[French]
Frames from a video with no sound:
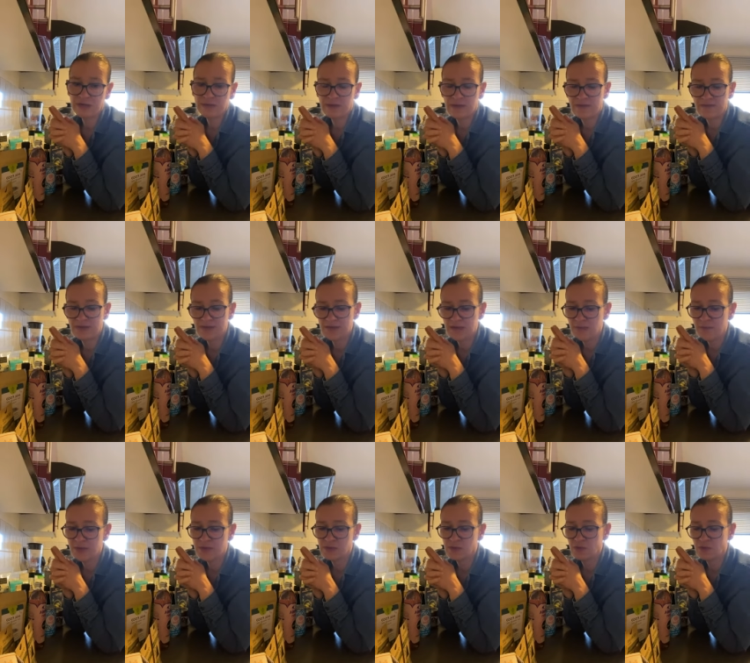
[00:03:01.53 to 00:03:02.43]
travailler
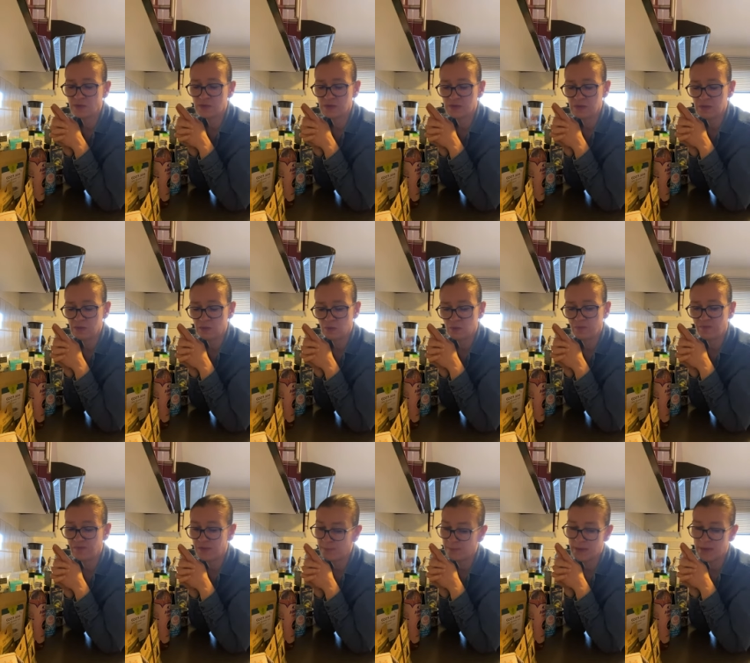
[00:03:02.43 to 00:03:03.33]
parce que si on ne
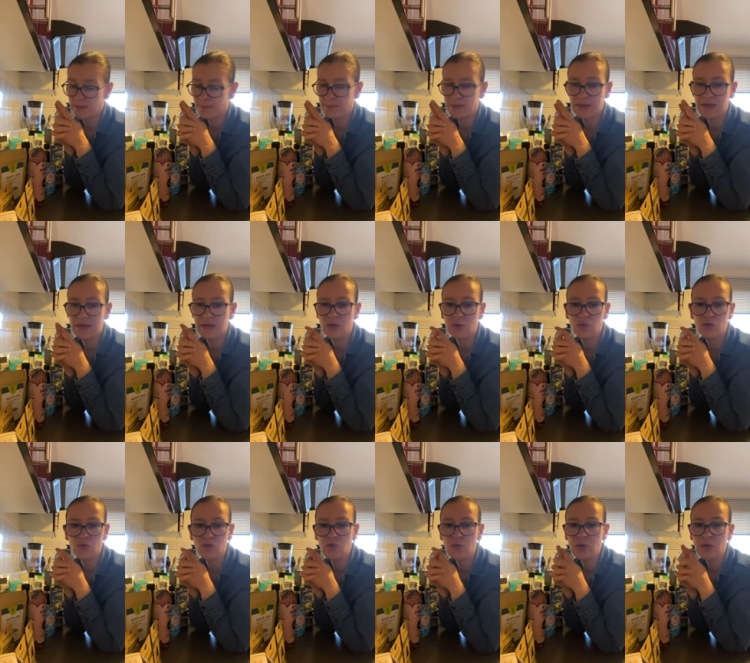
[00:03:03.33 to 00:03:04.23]
fait pas appel à
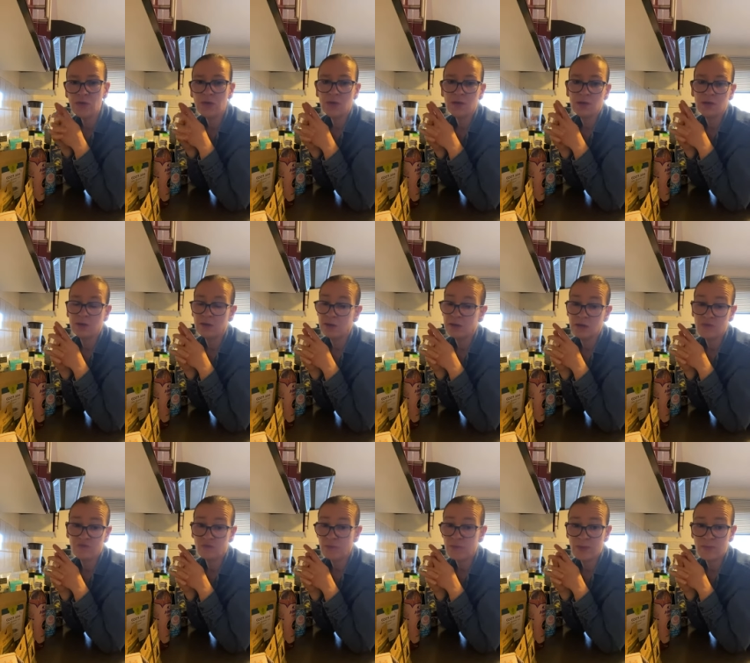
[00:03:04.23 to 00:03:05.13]
eux, ils ne
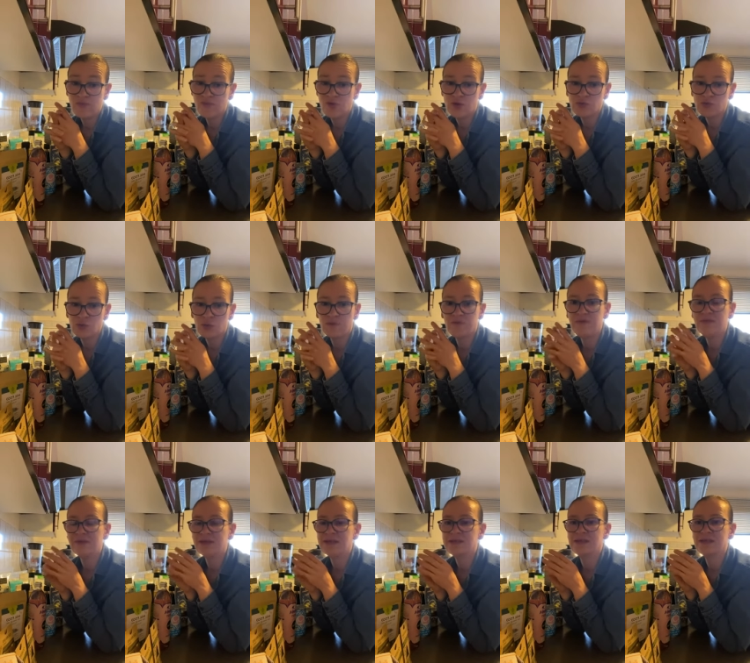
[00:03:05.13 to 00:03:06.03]
vont pas pouvoir
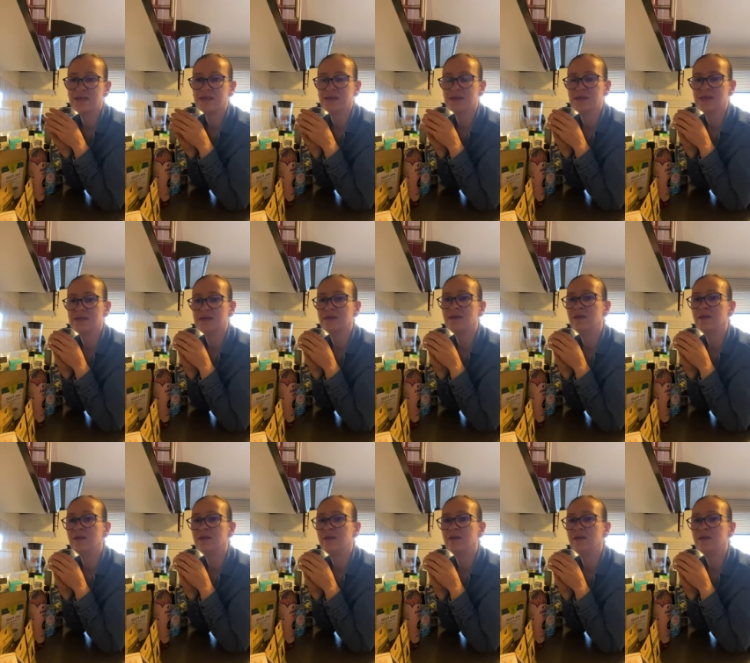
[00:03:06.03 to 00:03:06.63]
survivre à cette crise.